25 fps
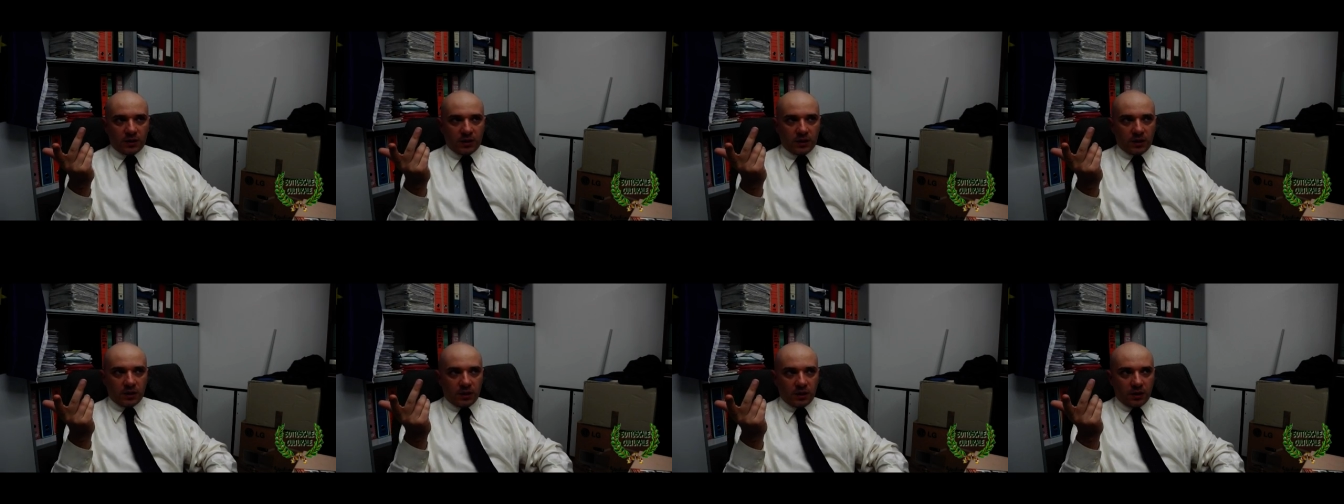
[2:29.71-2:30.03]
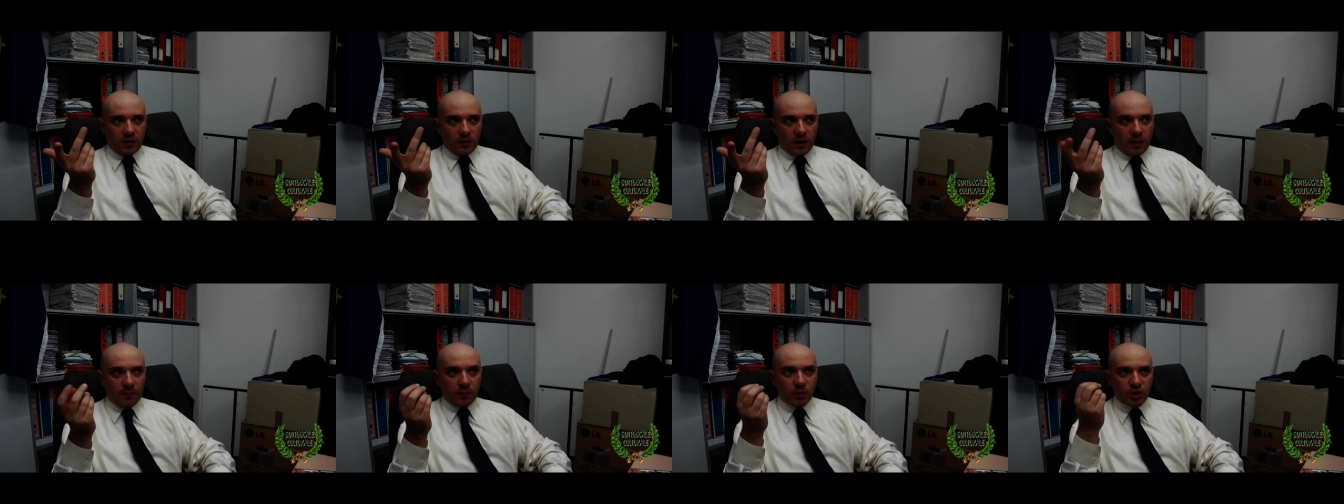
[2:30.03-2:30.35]

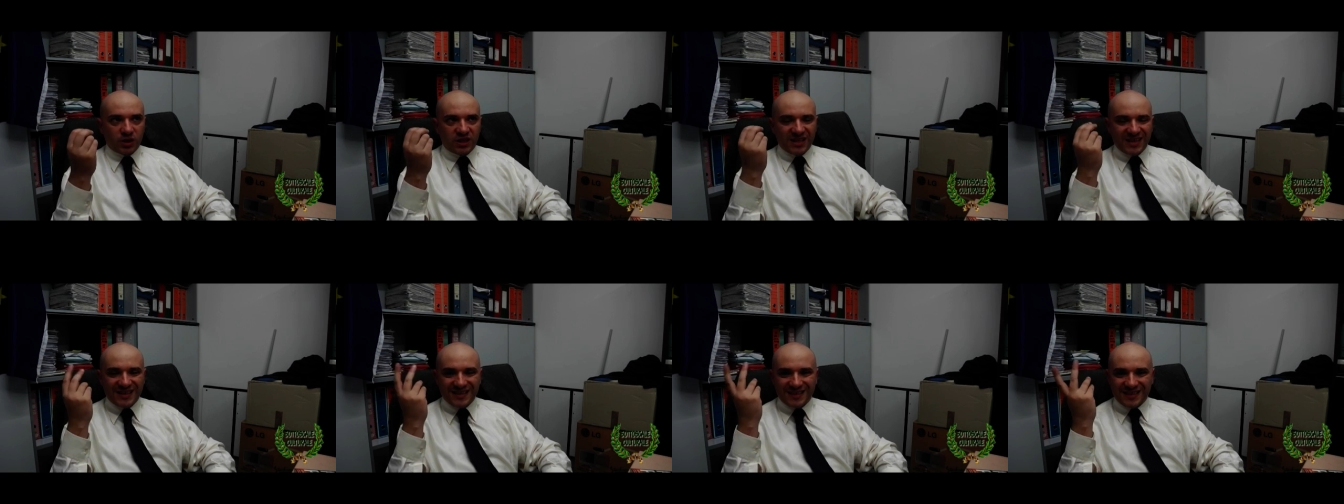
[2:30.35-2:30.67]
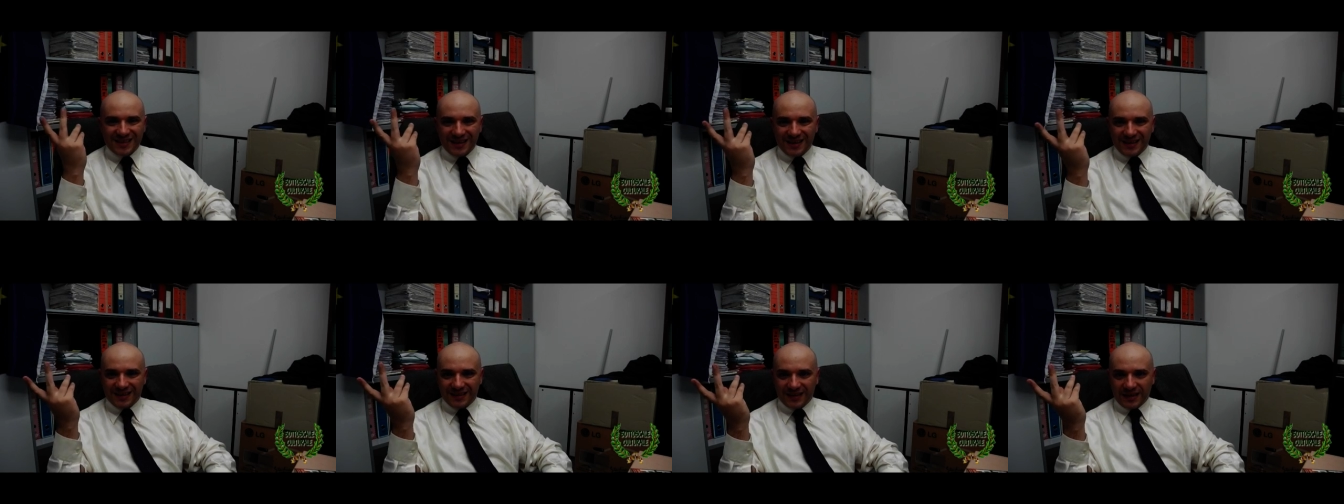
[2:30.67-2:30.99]
una
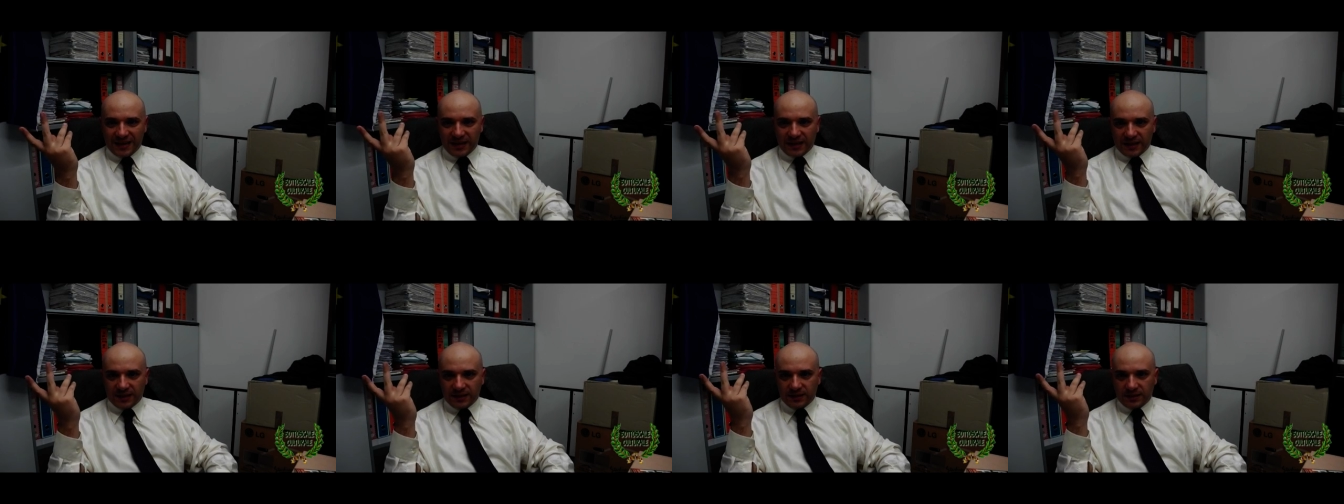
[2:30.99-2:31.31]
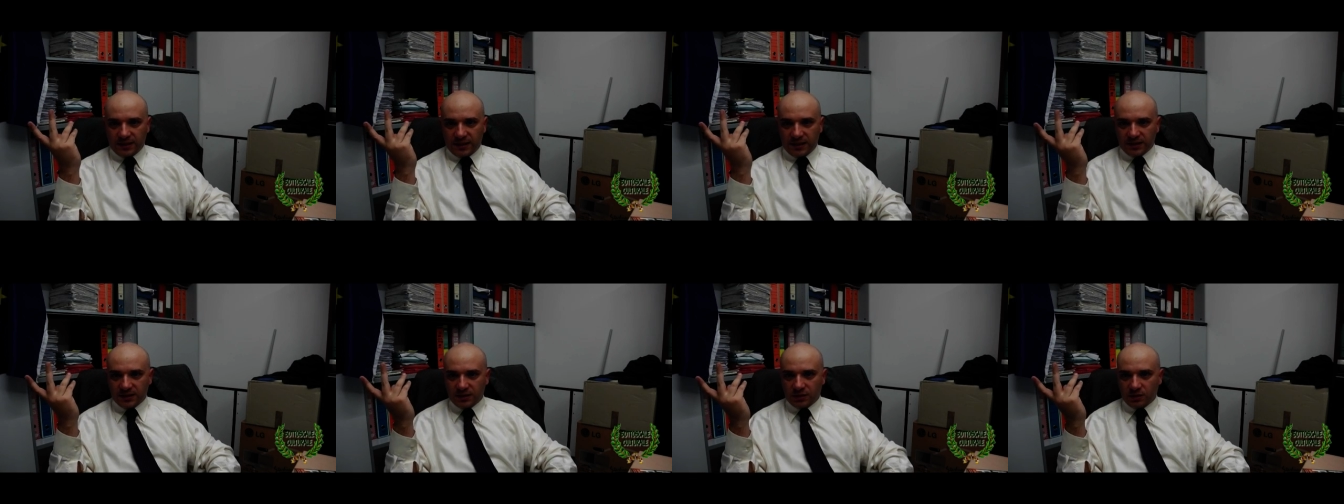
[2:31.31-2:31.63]
potenzialità
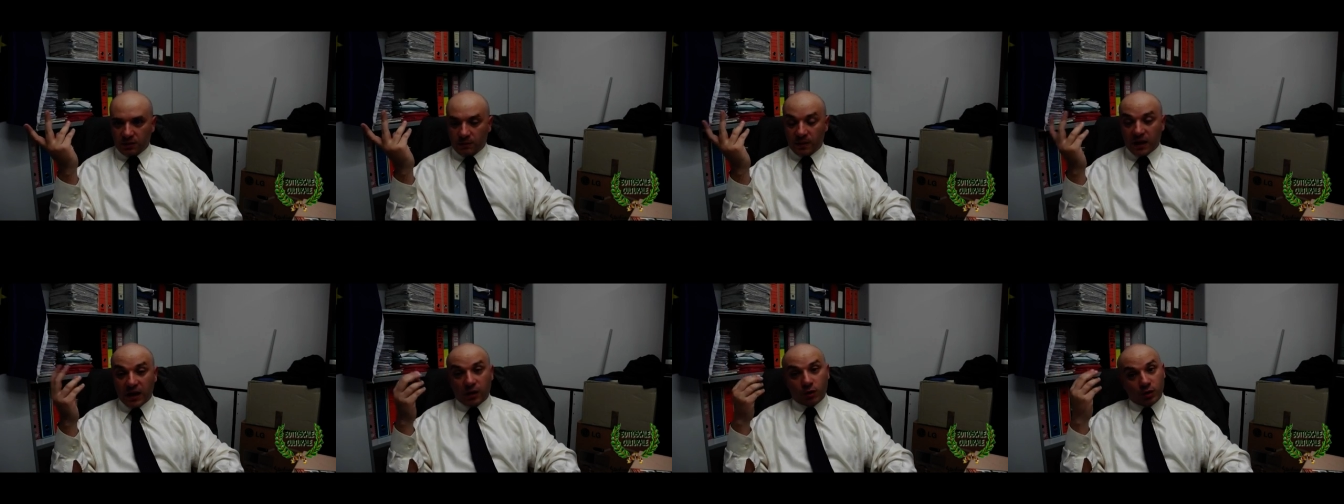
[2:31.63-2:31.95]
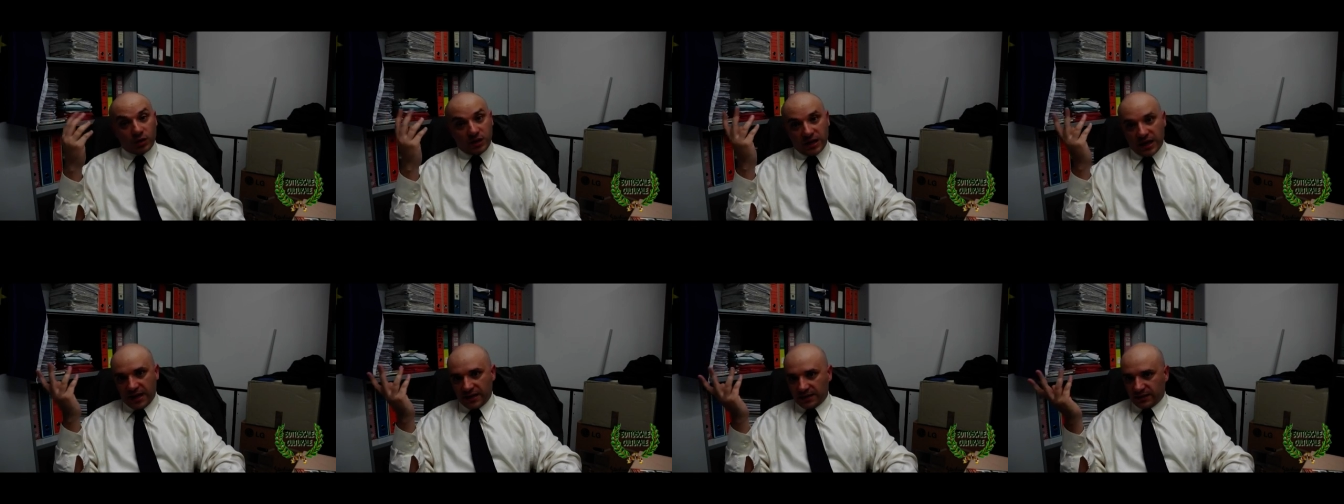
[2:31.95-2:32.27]
dell'essere umano
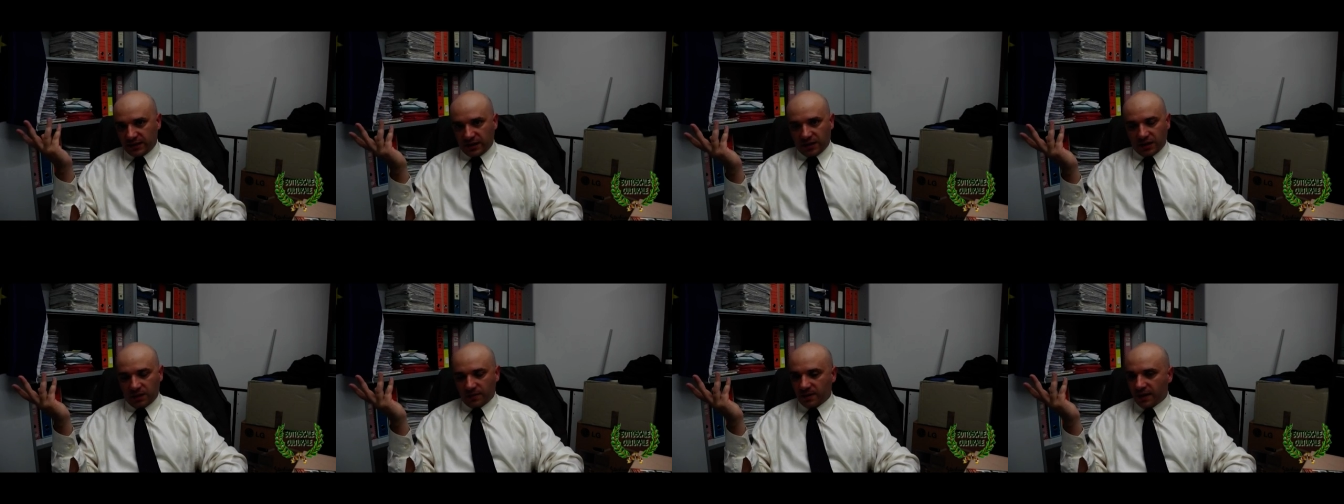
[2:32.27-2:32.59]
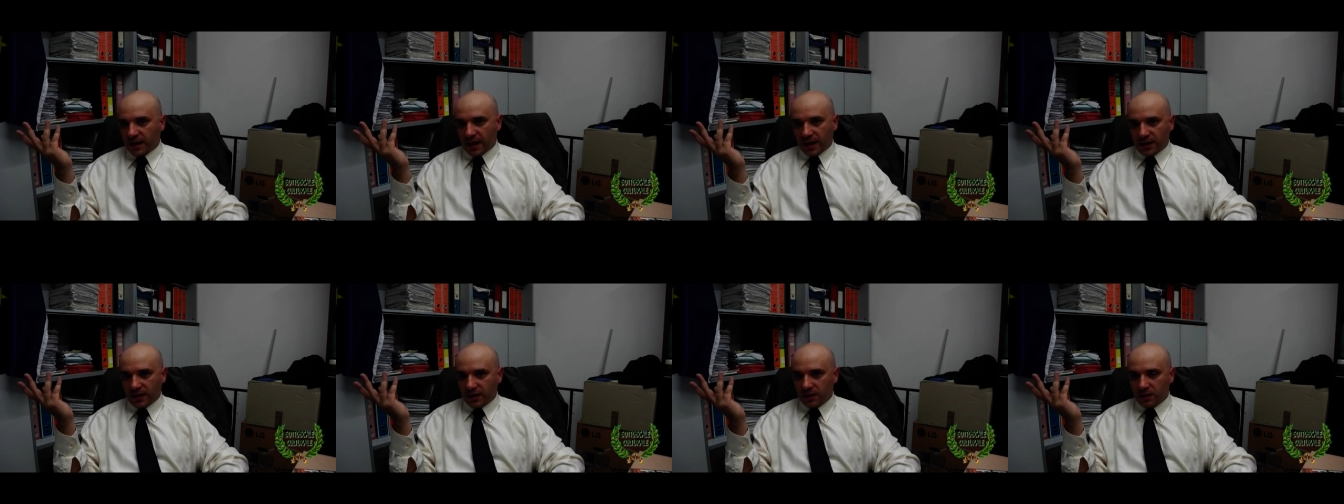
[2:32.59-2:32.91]
e di altri
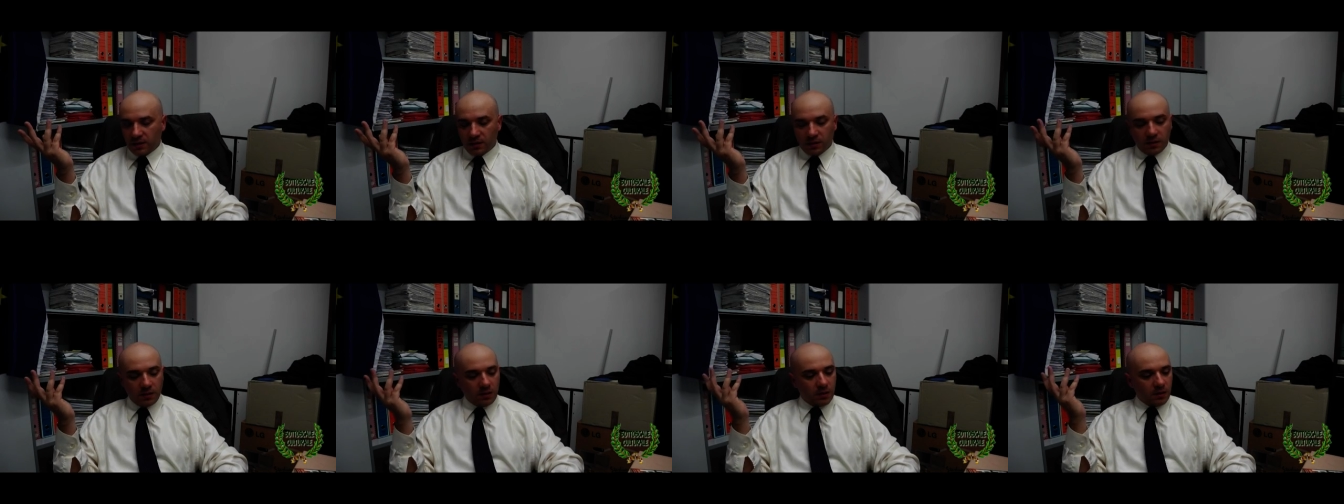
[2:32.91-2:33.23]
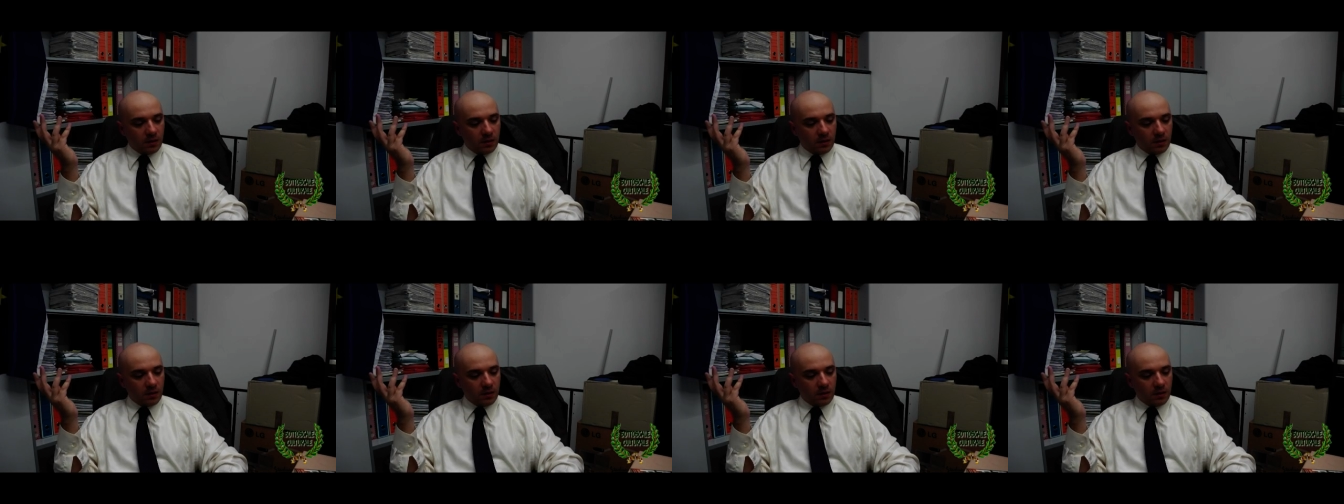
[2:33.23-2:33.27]
animali